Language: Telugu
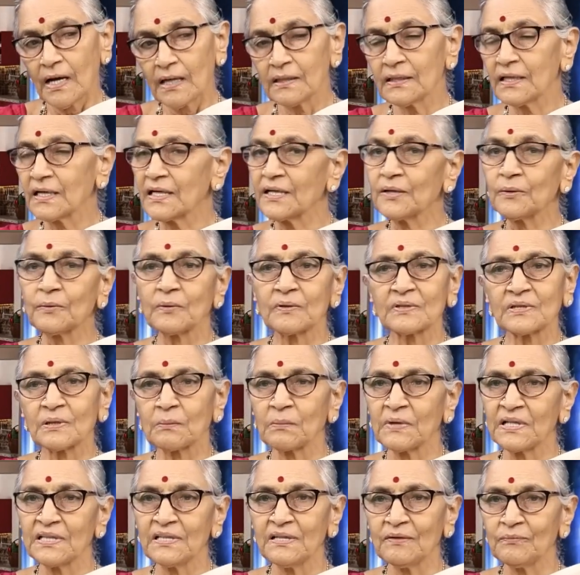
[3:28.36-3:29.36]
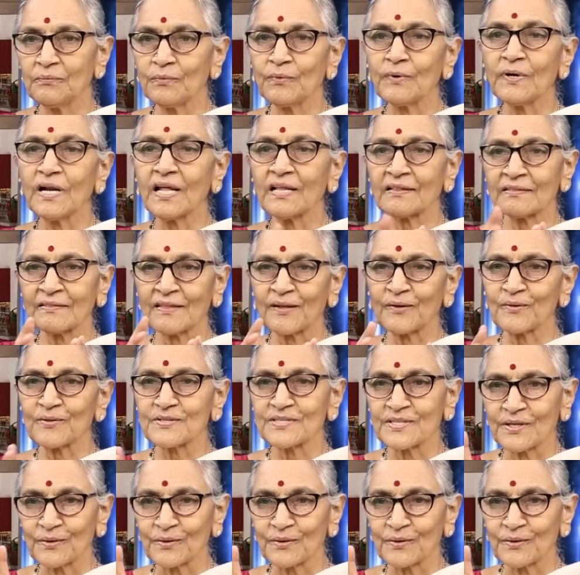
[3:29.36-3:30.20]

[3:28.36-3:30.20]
అందుకని కొంతమంది ఉన్నంతలో